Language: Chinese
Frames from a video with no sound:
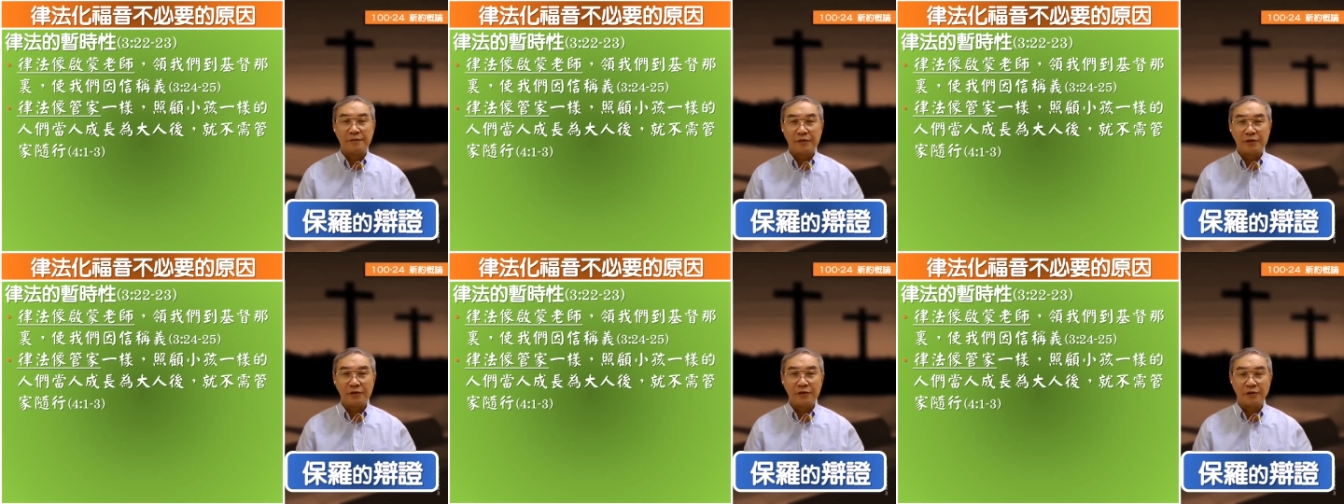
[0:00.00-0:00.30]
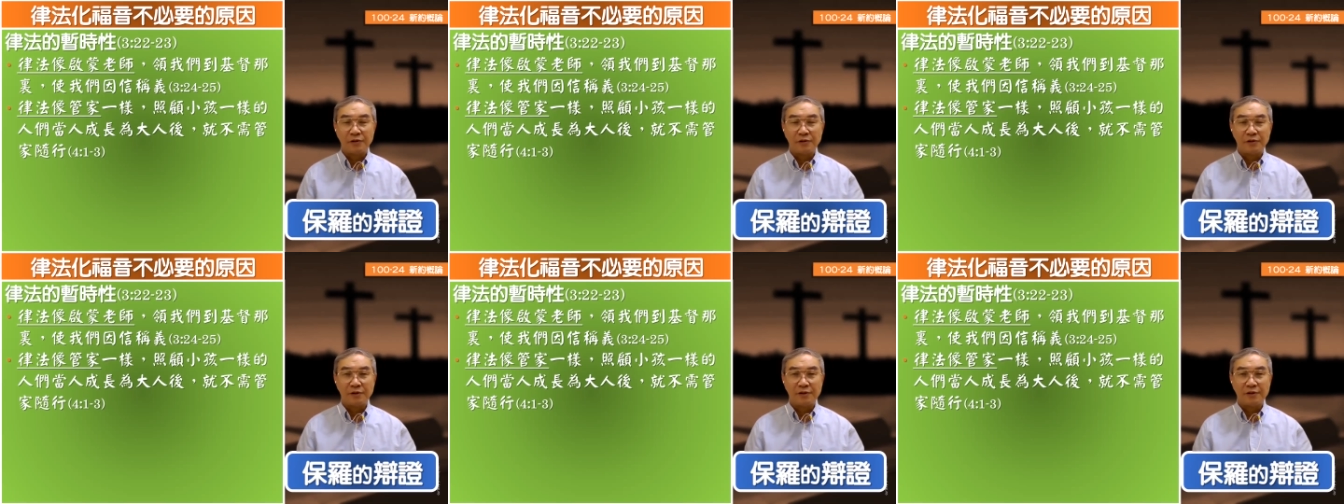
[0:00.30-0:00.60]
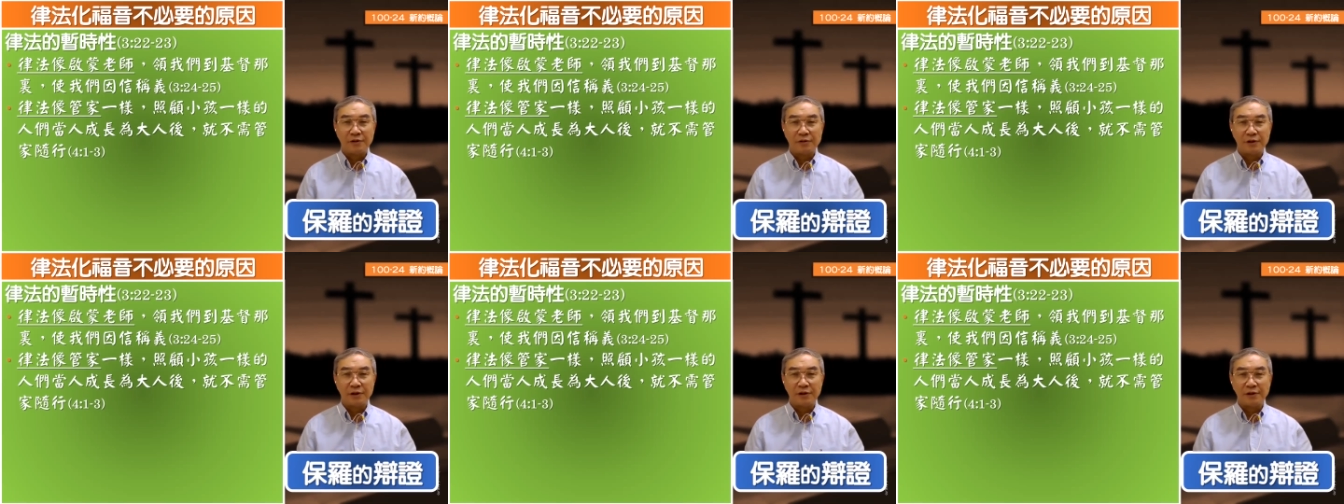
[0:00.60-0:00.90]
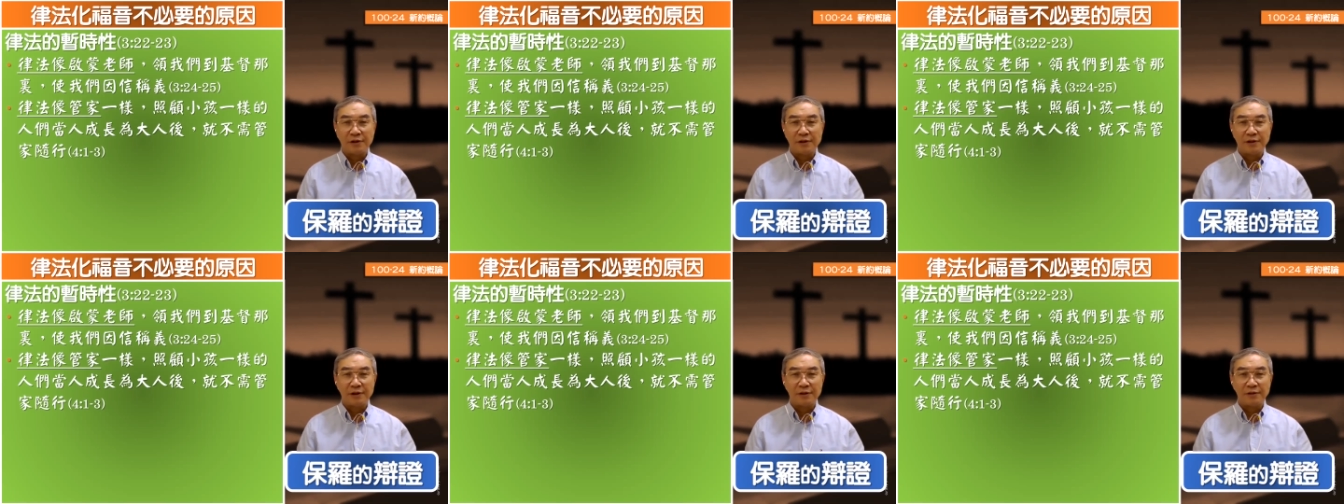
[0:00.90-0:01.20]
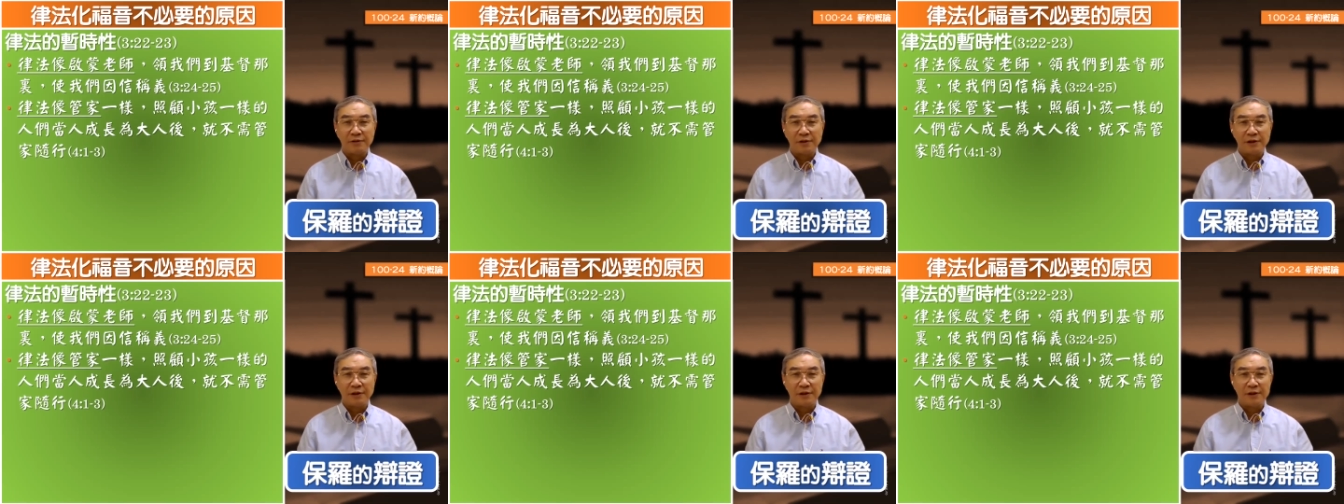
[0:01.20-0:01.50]
随随随时
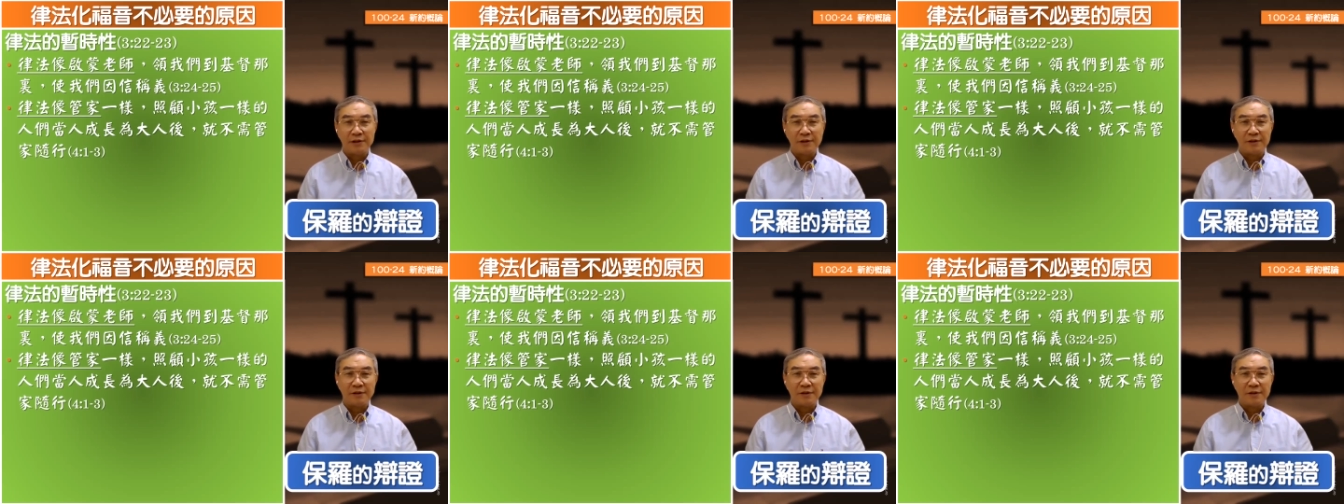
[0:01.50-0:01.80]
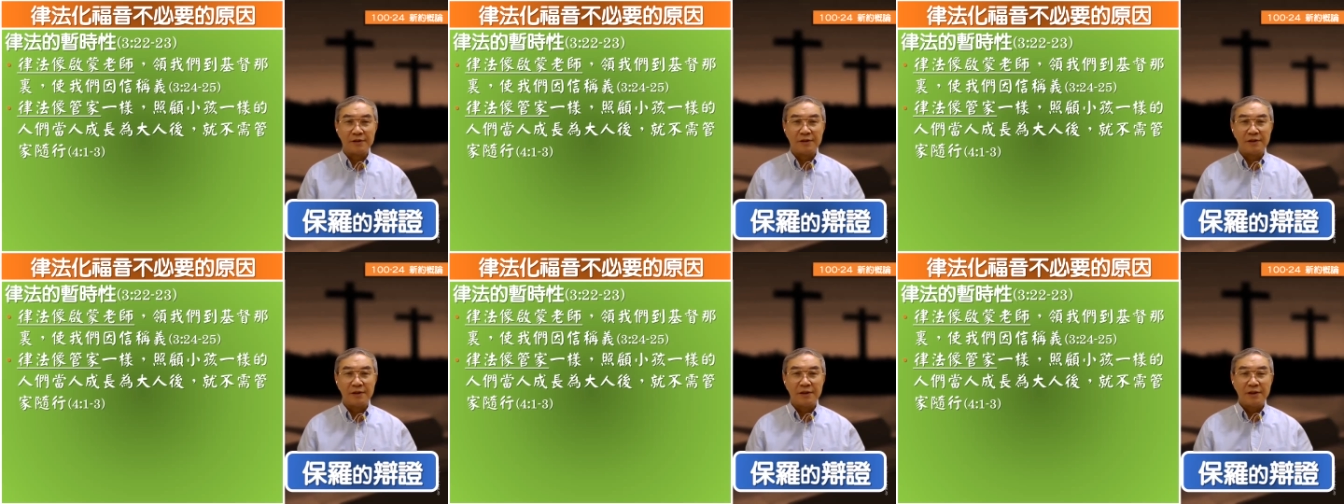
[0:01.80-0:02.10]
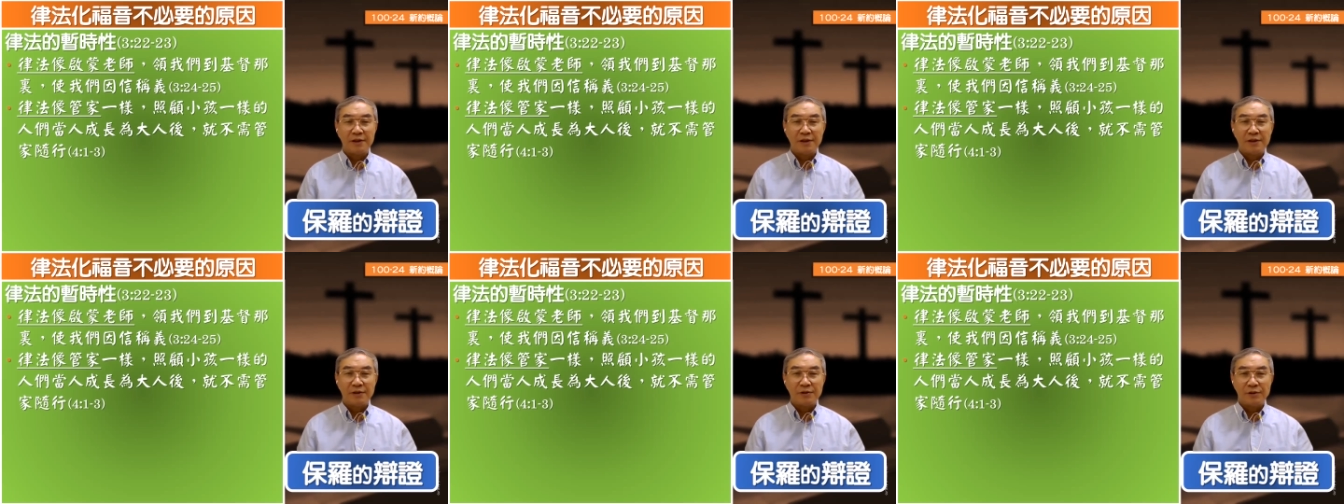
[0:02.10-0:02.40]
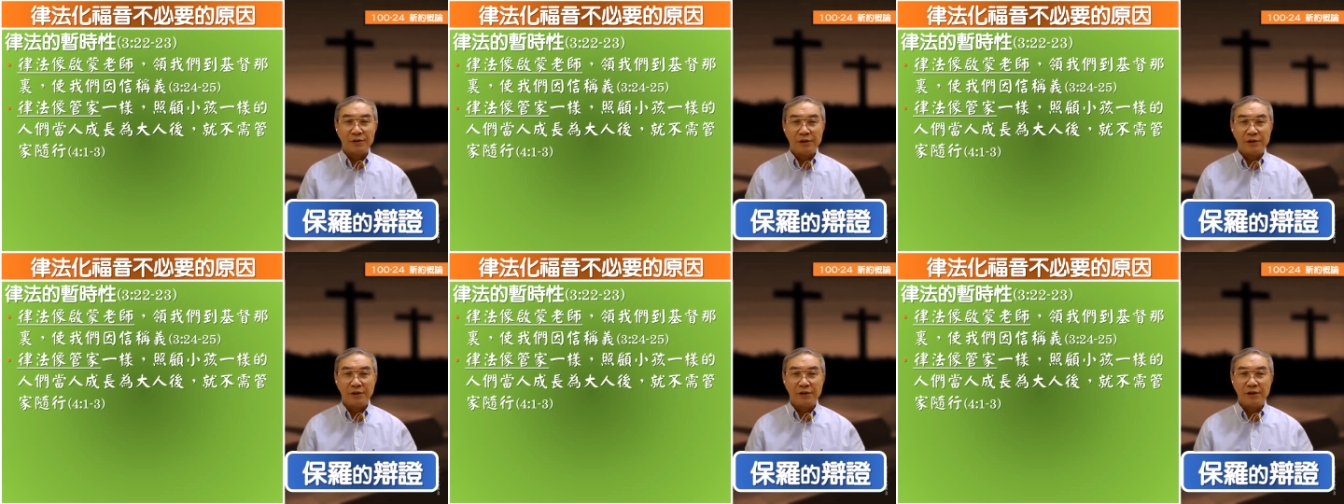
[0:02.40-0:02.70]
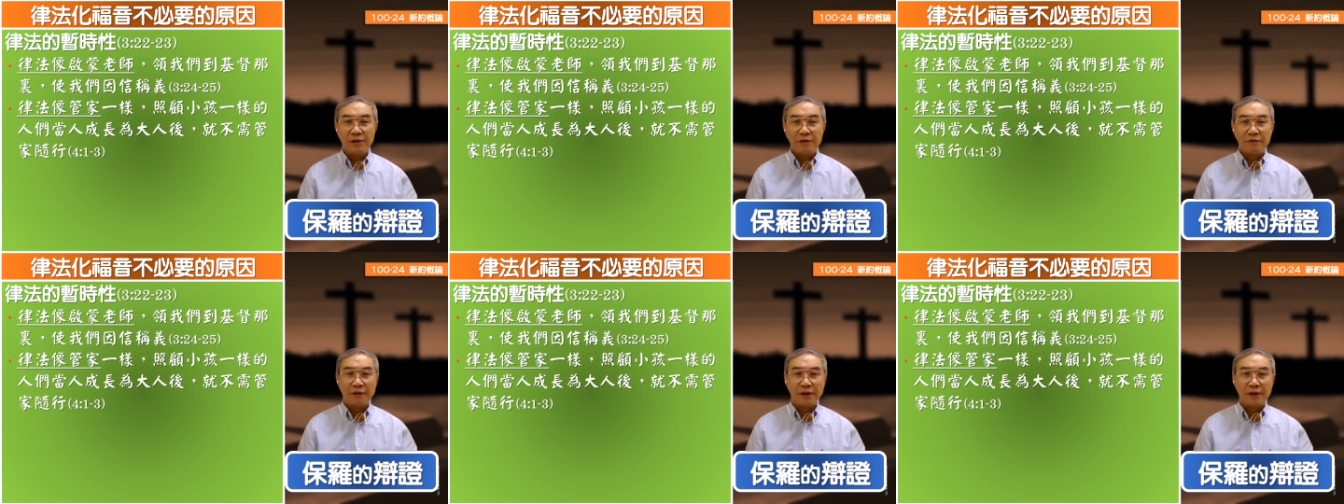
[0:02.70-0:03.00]
随性啊，所以
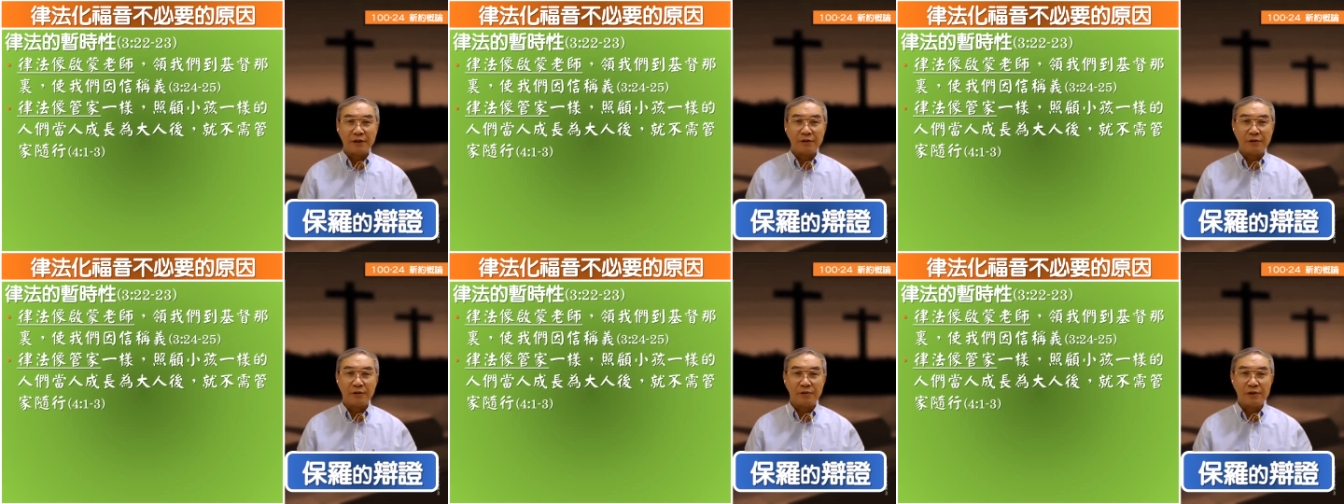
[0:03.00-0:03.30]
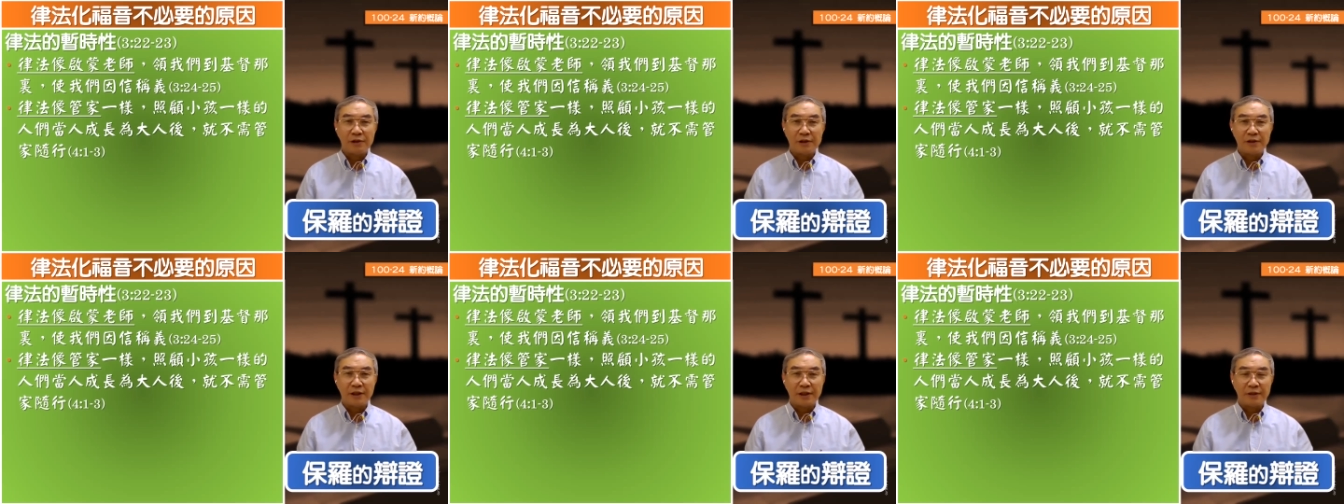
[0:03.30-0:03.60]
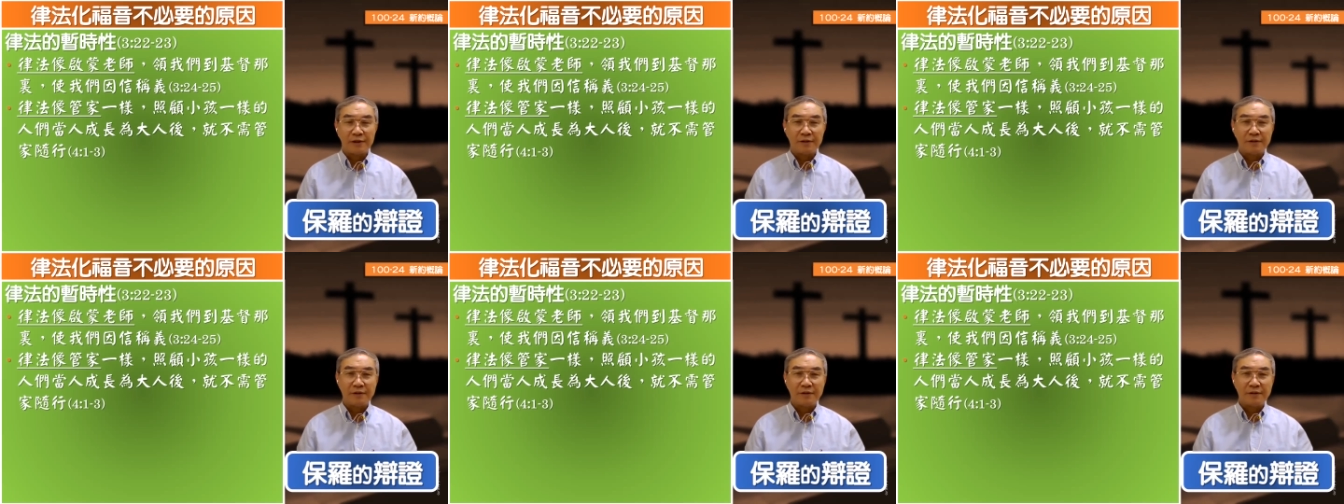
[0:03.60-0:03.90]
立法的功能这样，